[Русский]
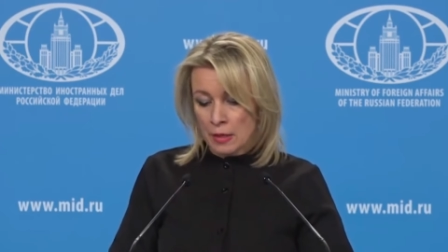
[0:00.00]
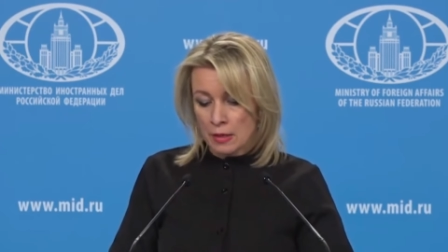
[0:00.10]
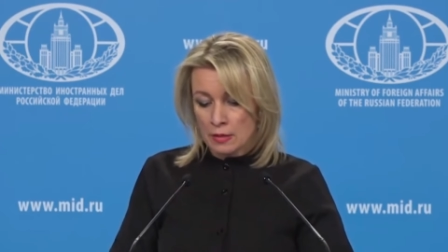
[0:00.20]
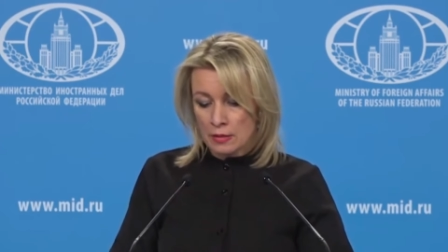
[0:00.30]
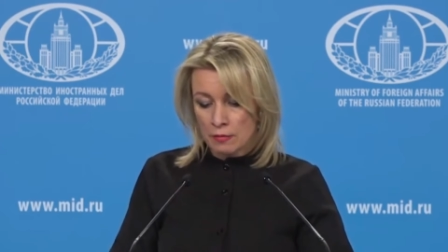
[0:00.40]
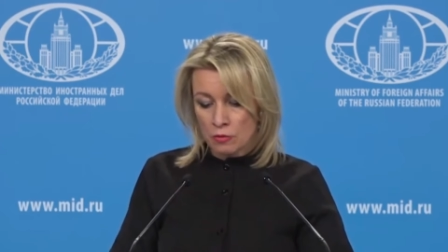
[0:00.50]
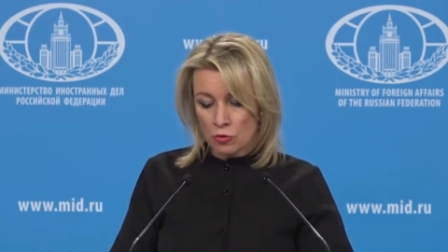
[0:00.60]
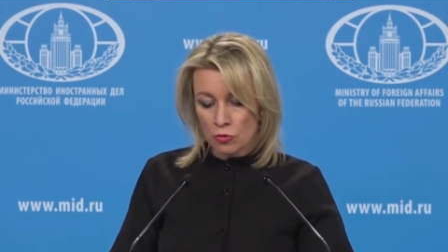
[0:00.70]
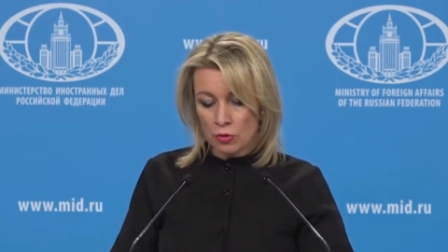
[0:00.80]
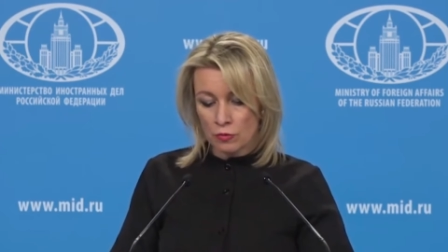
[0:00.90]
Алексей
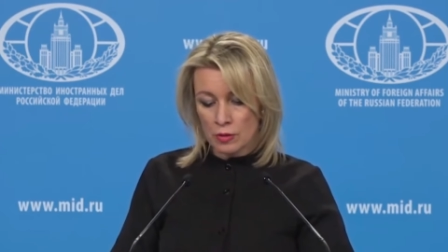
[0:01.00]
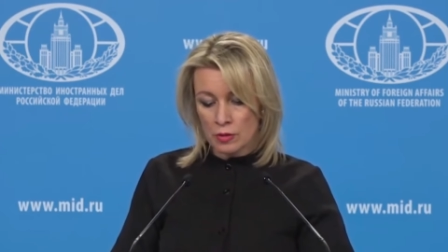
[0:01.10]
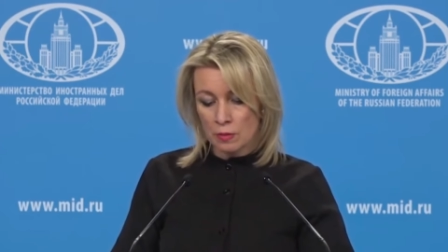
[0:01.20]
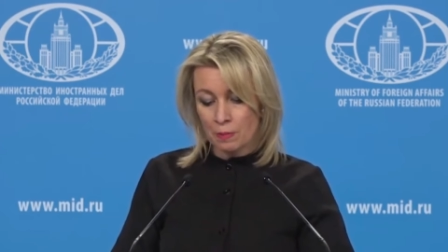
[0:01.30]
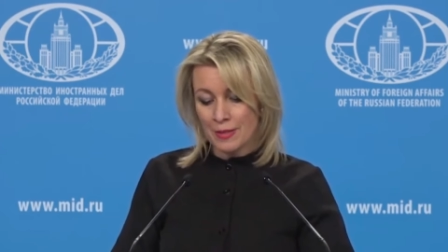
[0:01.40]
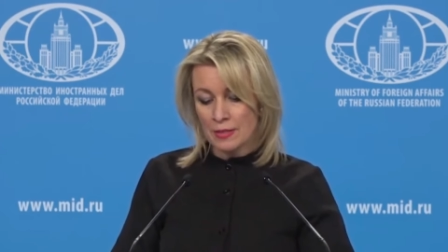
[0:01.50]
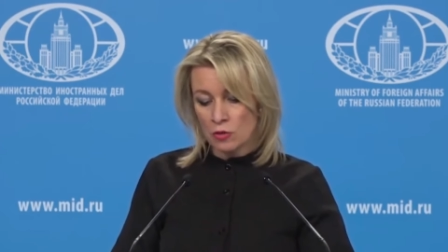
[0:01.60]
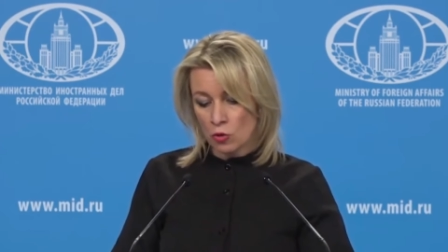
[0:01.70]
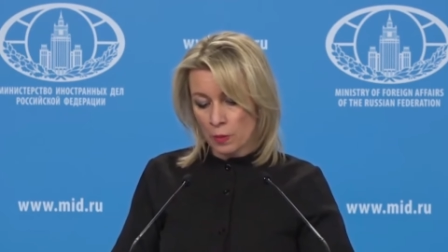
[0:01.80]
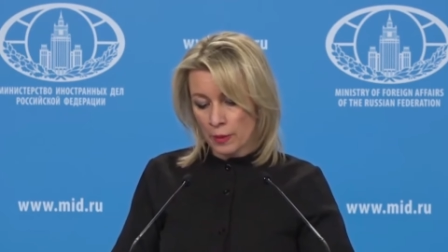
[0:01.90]
Верчук выразил
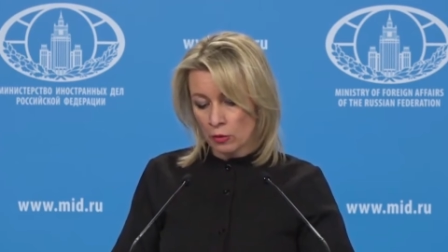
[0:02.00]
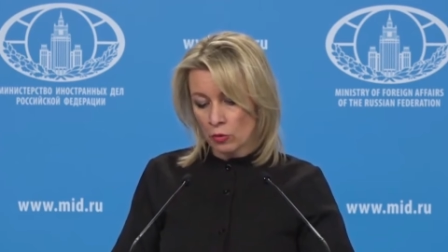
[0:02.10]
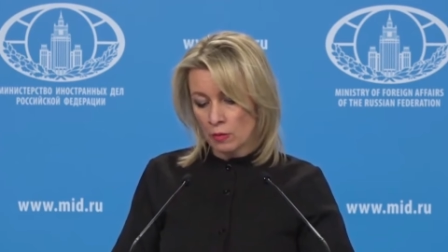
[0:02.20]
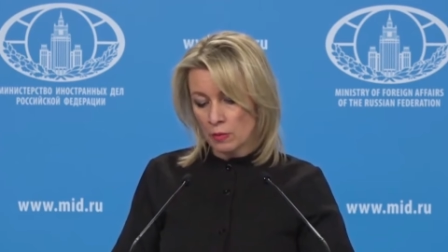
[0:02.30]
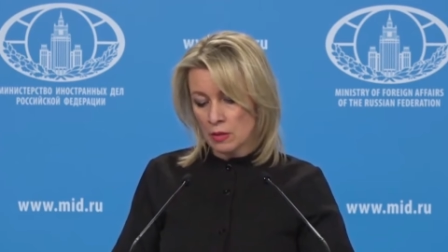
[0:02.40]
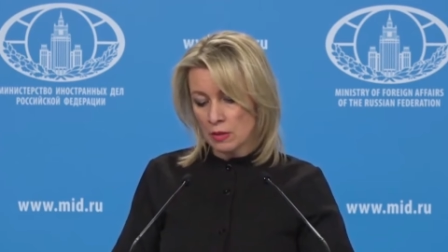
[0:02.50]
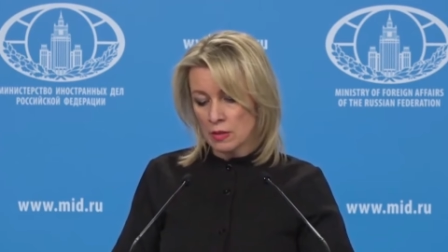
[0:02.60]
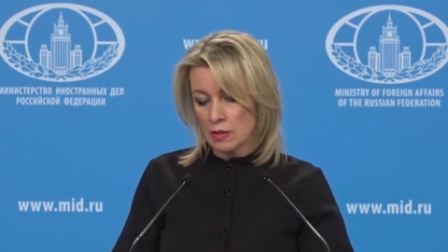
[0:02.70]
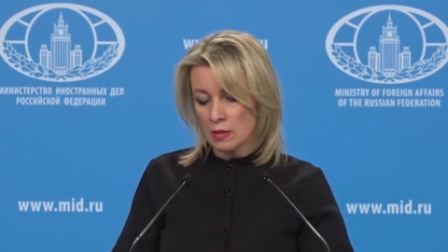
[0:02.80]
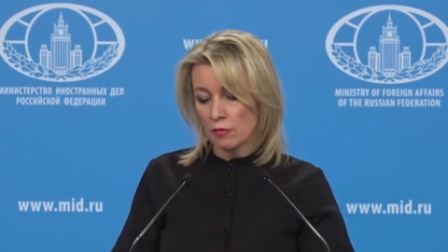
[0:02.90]
поддержку проекту и отметил
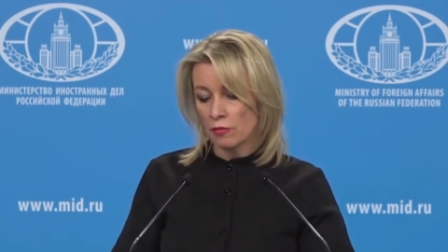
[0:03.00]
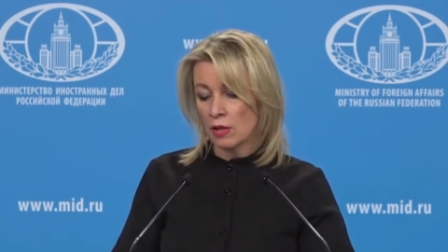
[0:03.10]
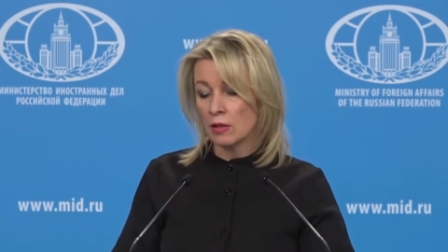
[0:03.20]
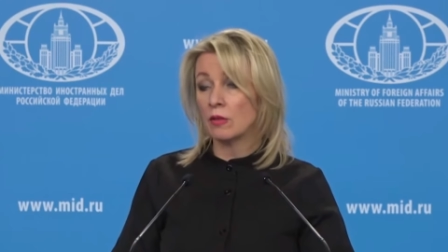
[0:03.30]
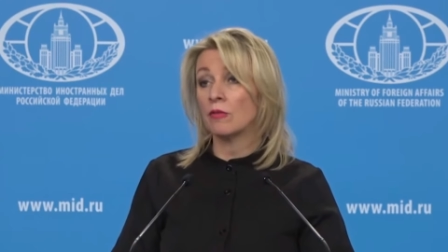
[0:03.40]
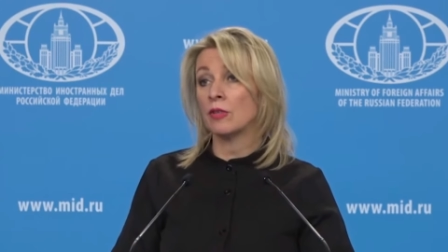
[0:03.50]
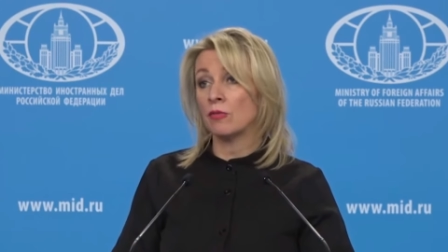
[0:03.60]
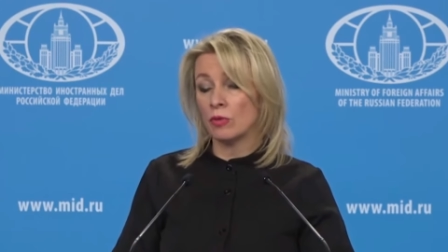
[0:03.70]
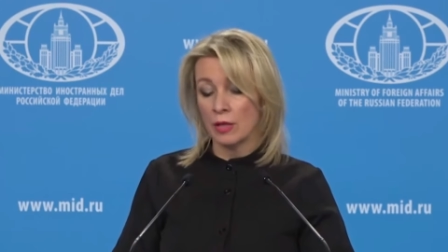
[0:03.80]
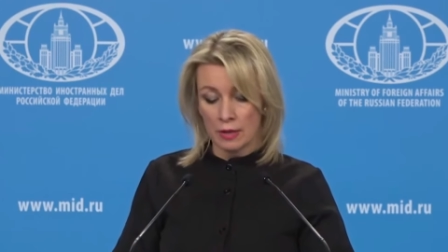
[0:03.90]
российский вклад в
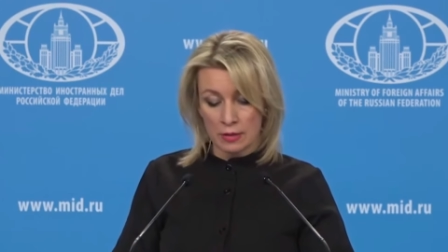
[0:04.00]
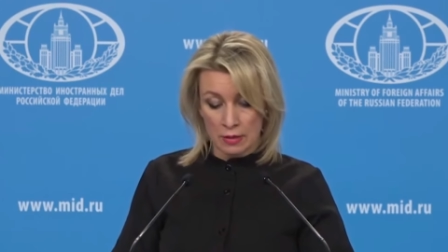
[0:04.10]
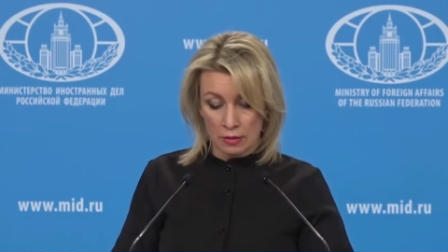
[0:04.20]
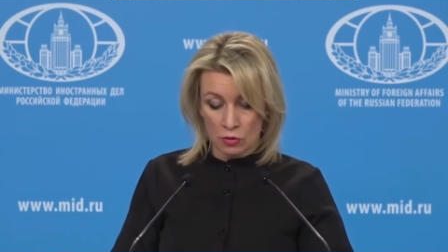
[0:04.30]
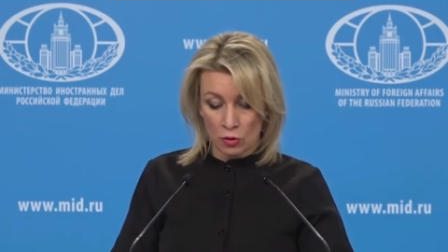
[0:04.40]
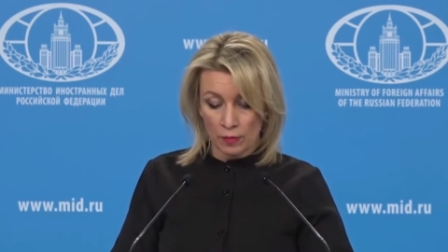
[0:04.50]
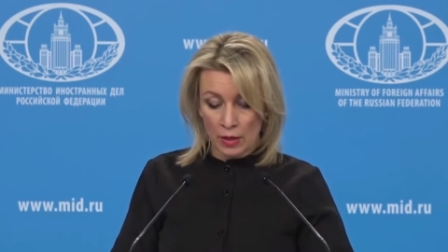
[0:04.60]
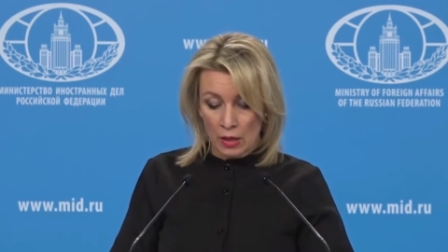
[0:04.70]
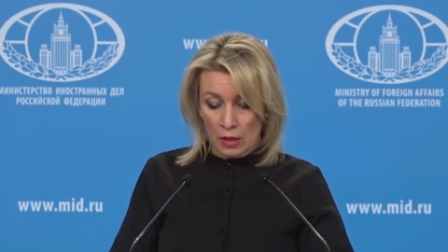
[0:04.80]
его реализацию.